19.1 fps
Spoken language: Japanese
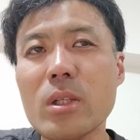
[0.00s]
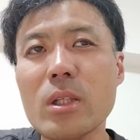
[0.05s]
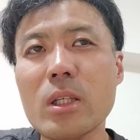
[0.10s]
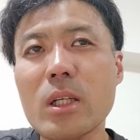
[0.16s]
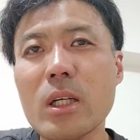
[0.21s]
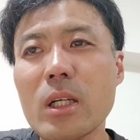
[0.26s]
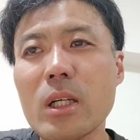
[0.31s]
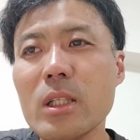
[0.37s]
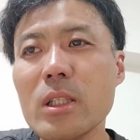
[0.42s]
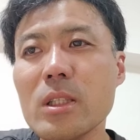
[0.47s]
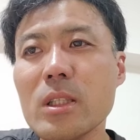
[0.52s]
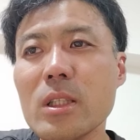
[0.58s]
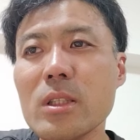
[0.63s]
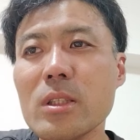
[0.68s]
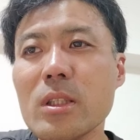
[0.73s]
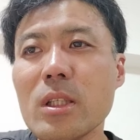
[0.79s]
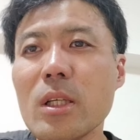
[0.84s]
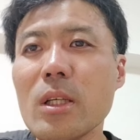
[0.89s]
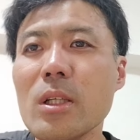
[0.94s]
に改善
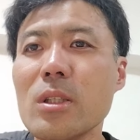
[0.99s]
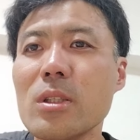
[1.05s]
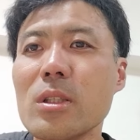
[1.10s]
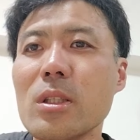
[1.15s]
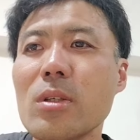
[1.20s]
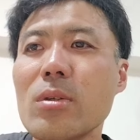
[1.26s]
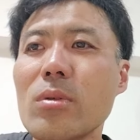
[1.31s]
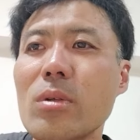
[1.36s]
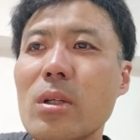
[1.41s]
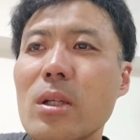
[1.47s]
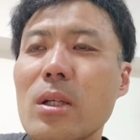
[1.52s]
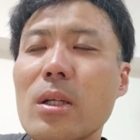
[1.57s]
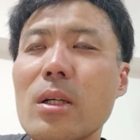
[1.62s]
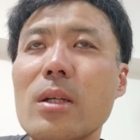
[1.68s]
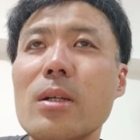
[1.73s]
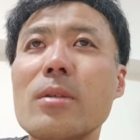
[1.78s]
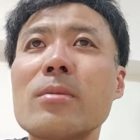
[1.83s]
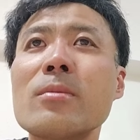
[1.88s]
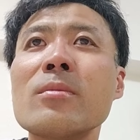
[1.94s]
せえへんちゃうか
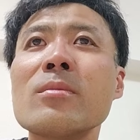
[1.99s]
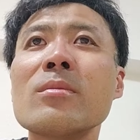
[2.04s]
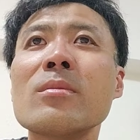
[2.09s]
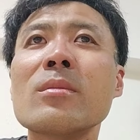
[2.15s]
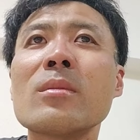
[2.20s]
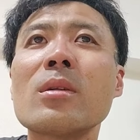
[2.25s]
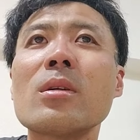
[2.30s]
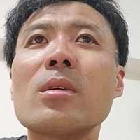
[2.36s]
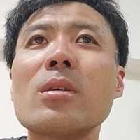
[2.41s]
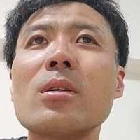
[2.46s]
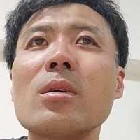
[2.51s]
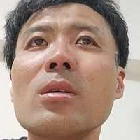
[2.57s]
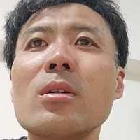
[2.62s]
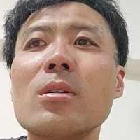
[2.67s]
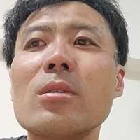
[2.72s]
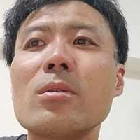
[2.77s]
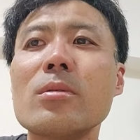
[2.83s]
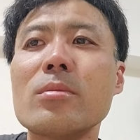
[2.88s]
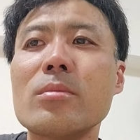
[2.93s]
な
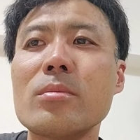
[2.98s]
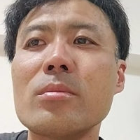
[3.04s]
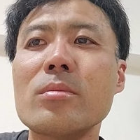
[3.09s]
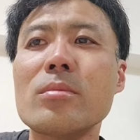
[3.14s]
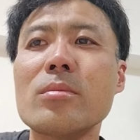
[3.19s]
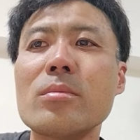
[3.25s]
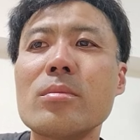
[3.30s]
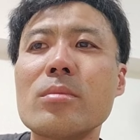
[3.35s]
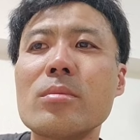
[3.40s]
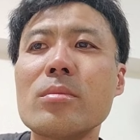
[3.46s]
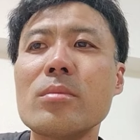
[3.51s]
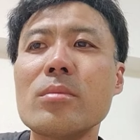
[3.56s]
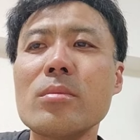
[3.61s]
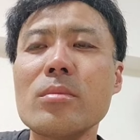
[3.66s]
うん